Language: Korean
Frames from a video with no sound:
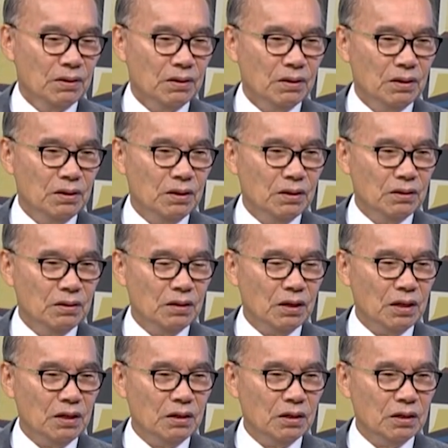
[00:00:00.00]
그 나는
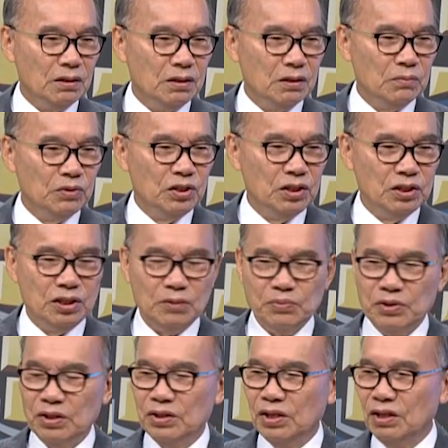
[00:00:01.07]
나이가 지금
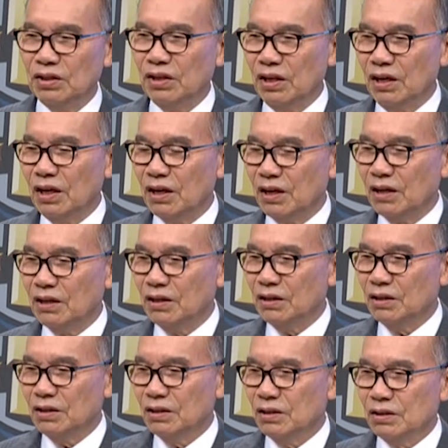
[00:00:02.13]
77세인데
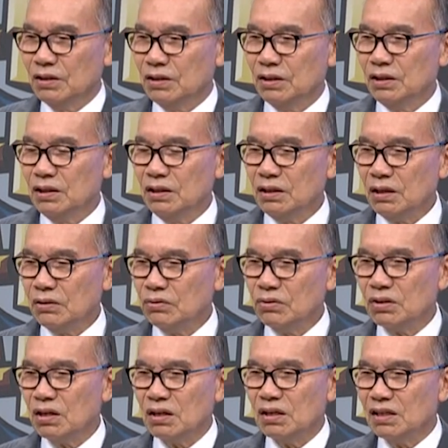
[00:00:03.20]

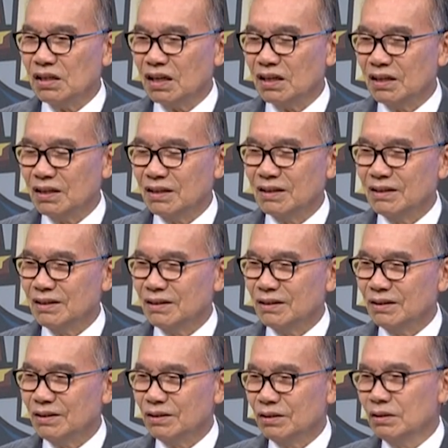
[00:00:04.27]
일하고 살자.
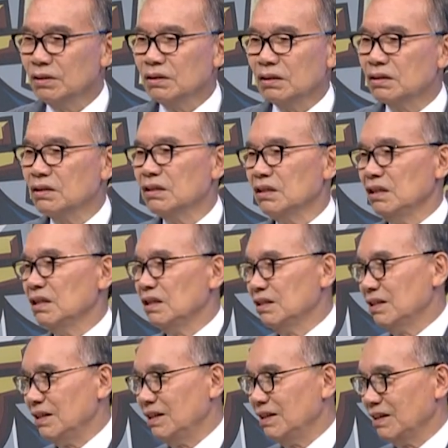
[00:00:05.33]
늙어서
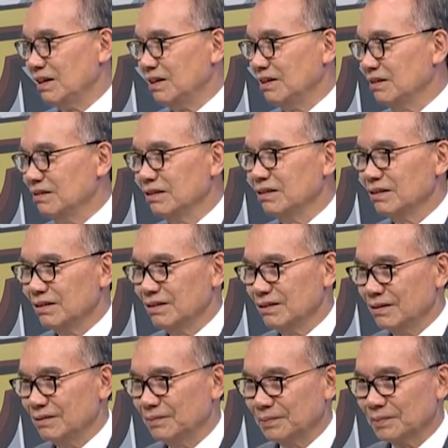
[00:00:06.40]
일하자 이가
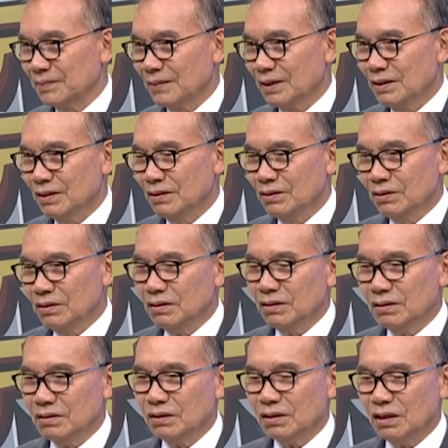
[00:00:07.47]
늙어서.
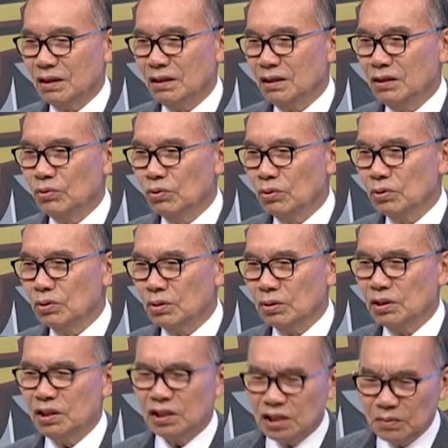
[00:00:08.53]
늙어서 괜히 농
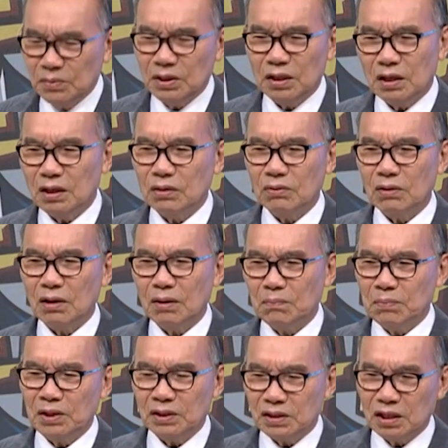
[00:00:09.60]
기침이나 하고
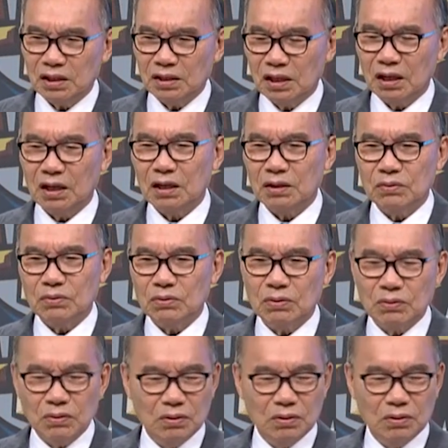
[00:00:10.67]
안방 차지해 가지고